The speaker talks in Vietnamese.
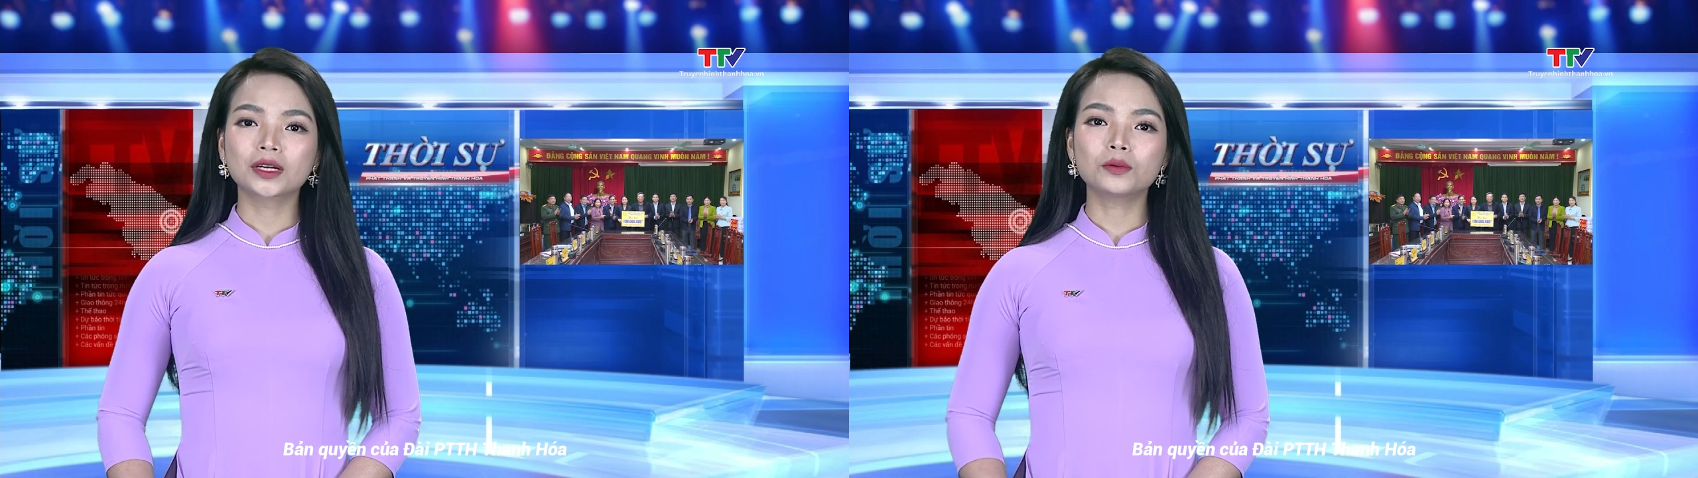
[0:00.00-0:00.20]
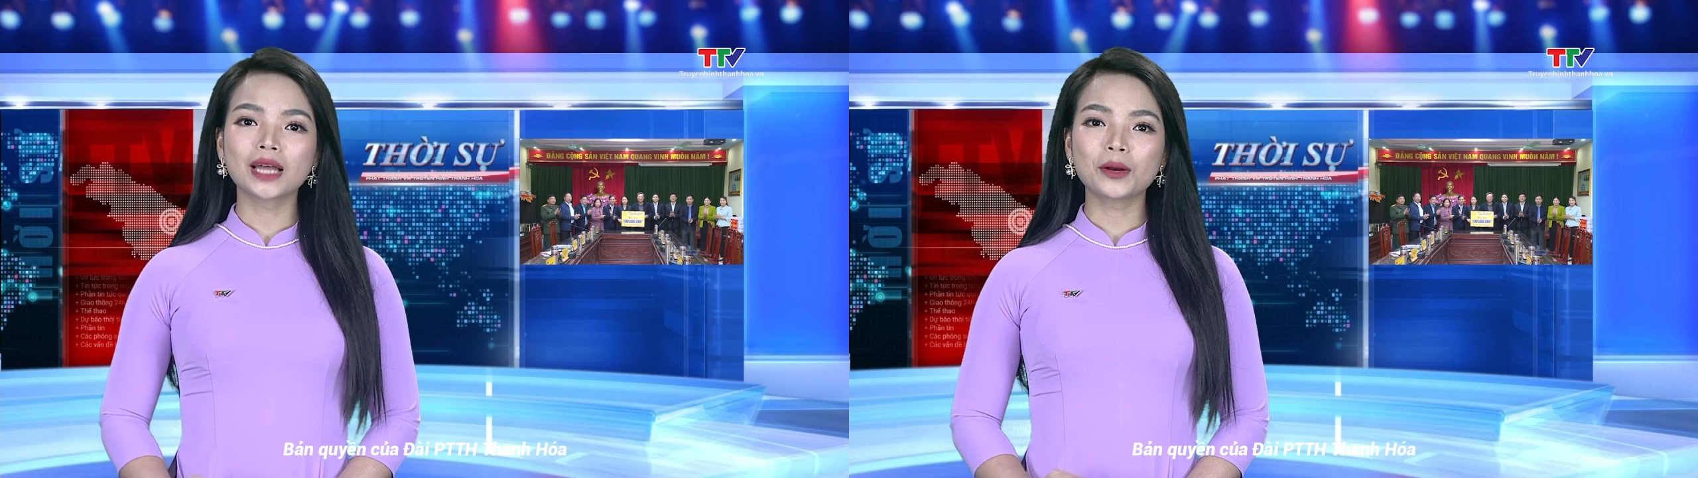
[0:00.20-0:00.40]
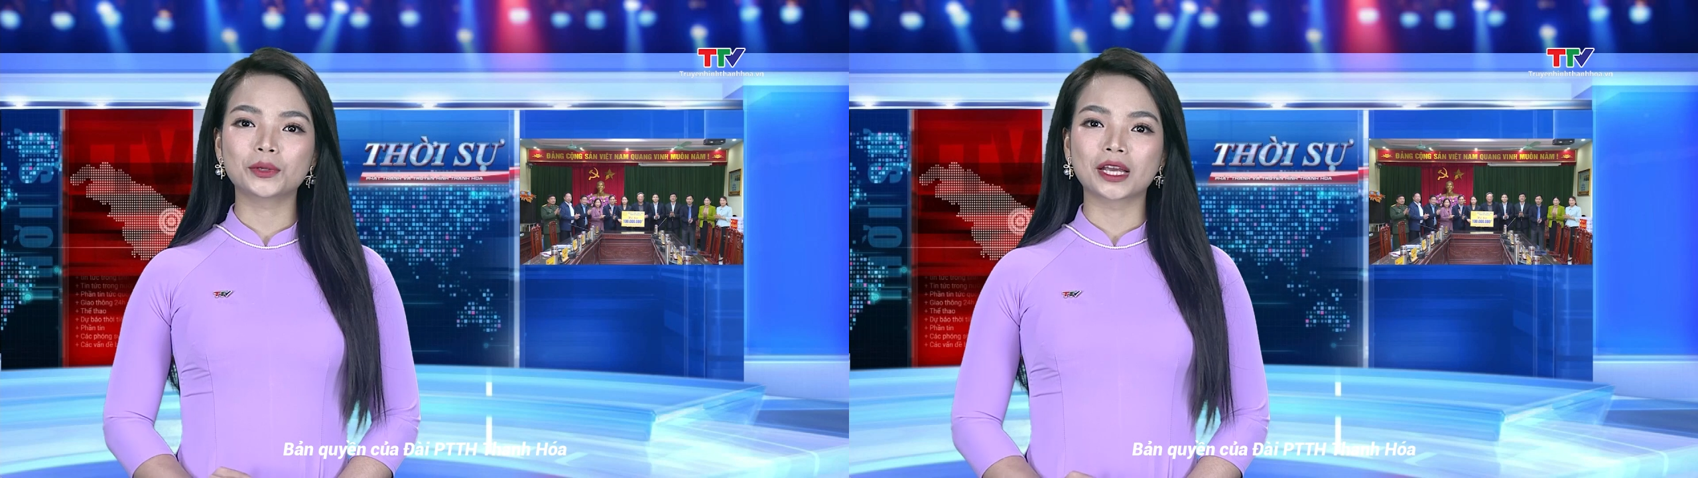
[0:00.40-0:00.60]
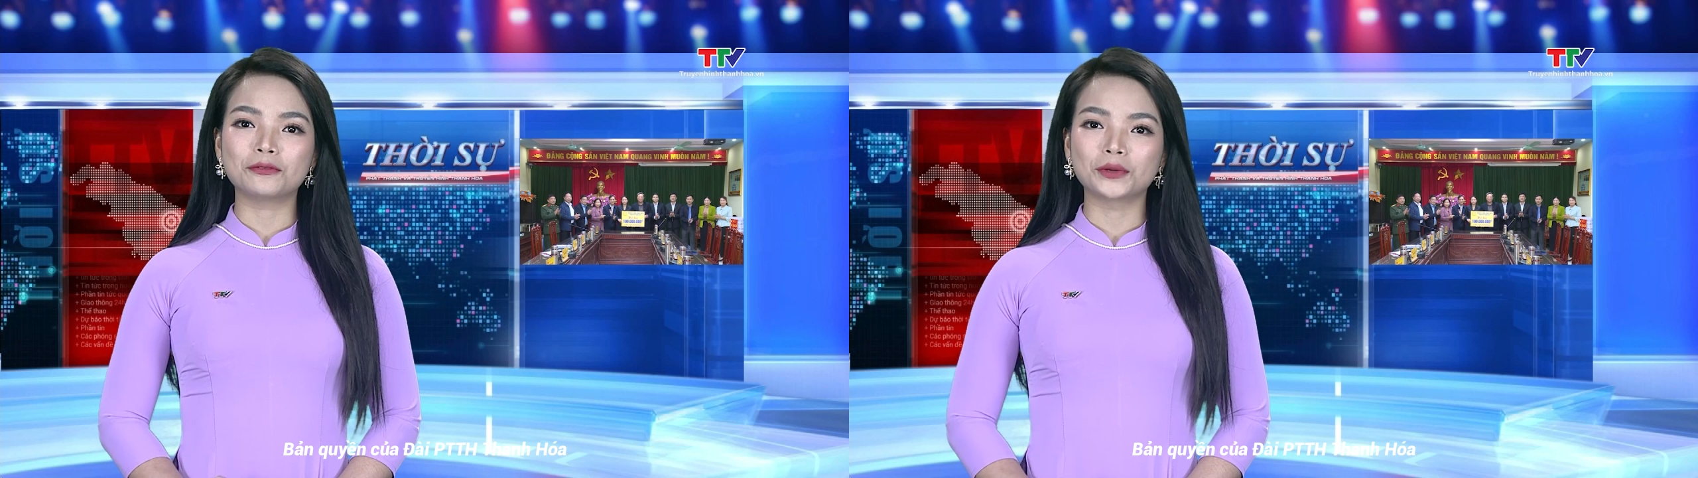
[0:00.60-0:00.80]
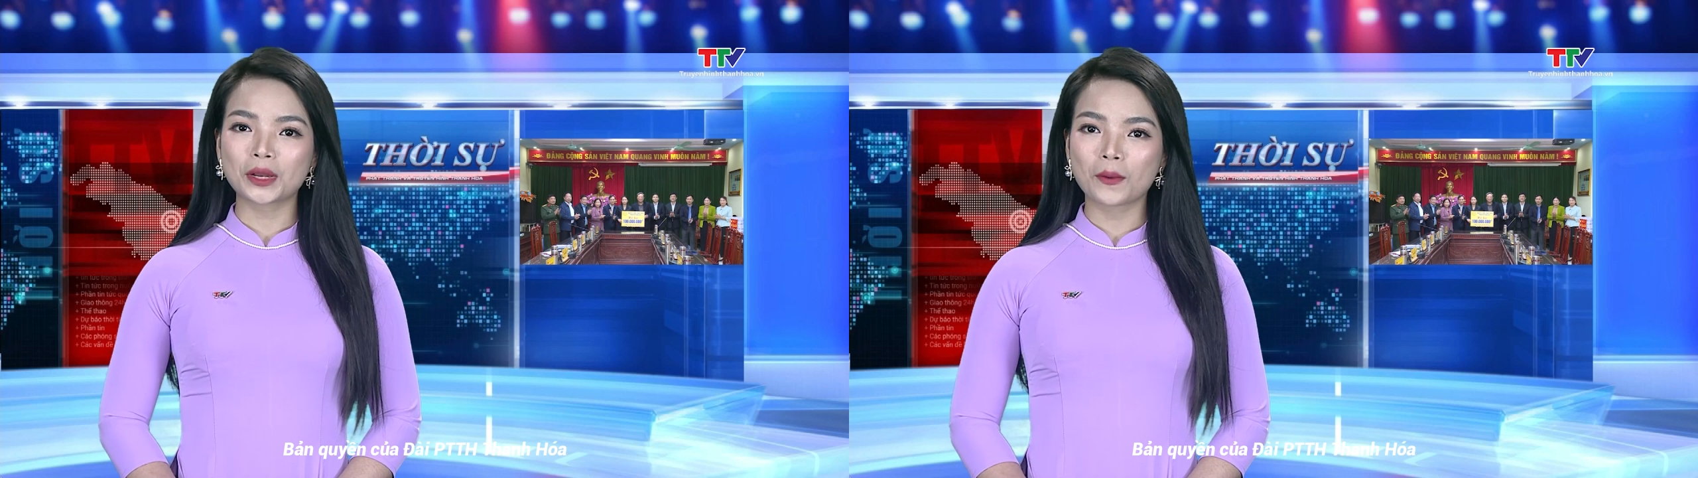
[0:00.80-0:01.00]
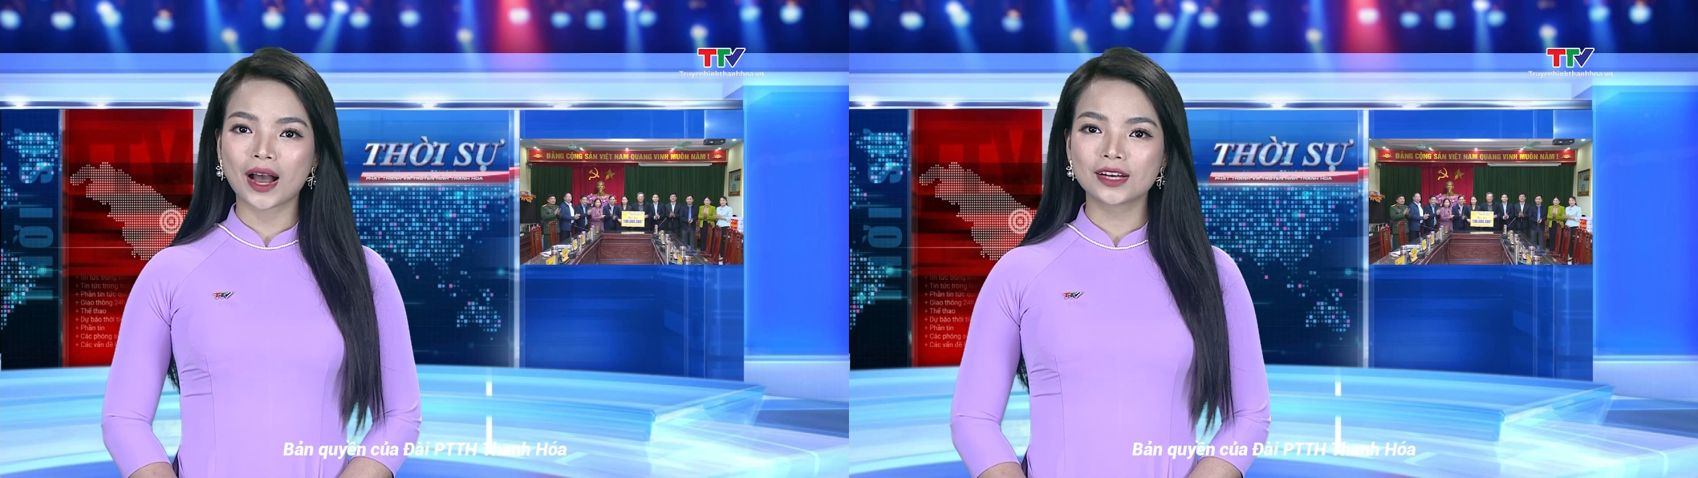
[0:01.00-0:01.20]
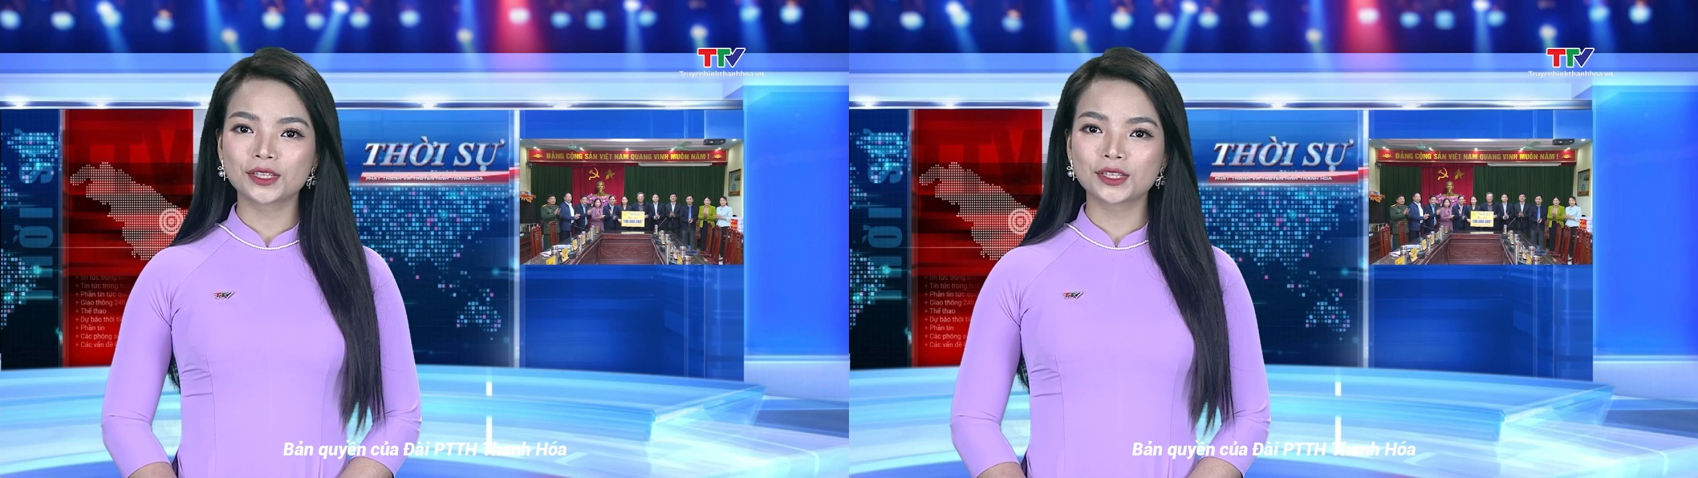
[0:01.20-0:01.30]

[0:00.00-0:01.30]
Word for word: công tác của thành phố Thanh Hóa